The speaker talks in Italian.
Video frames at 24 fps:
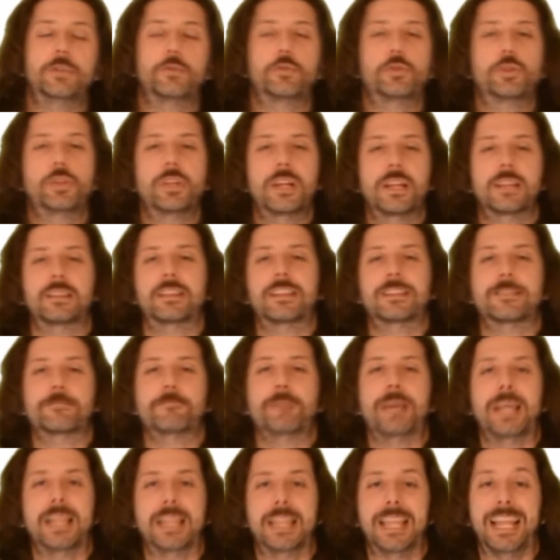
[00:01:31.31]
riuscire a
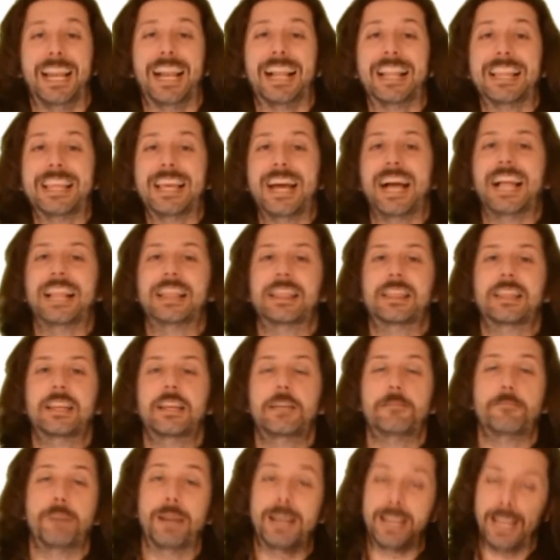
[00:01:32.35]
trasmettere agli
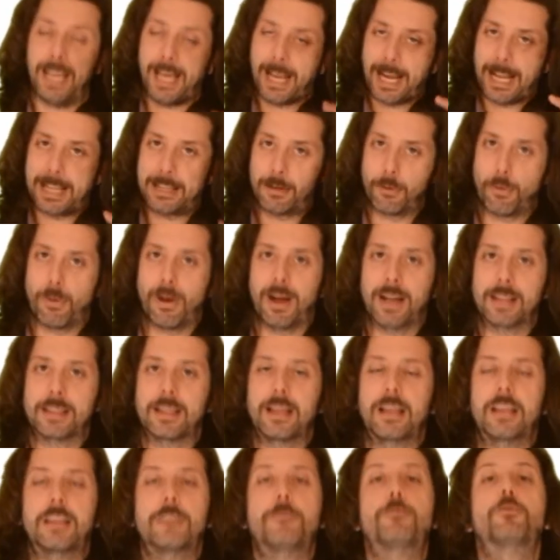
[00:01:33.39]
altri in maniera
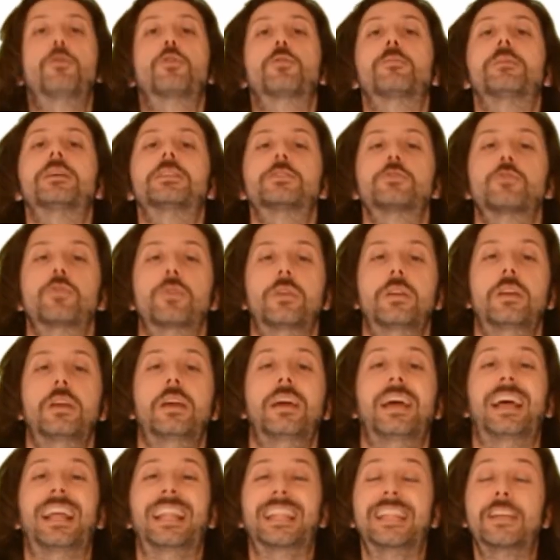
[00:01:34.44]
adeguata le
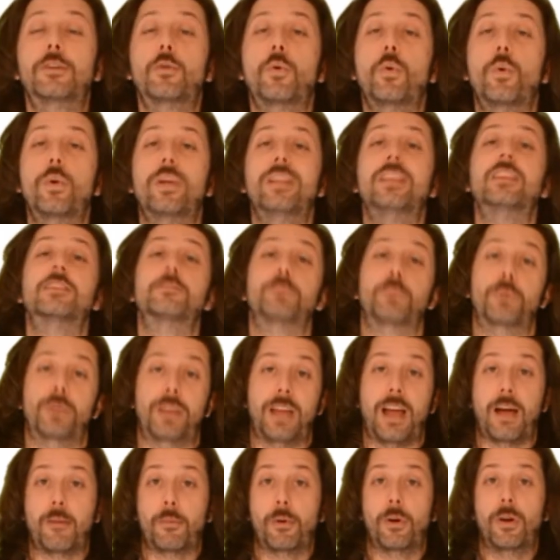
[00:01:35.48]
informazioni di cui
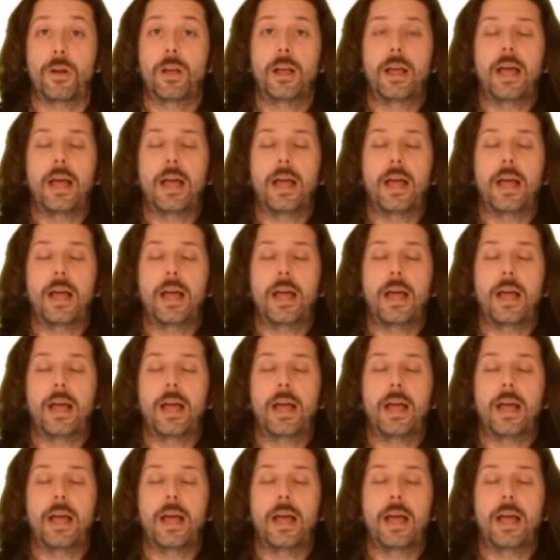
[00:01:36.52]
disponiamo.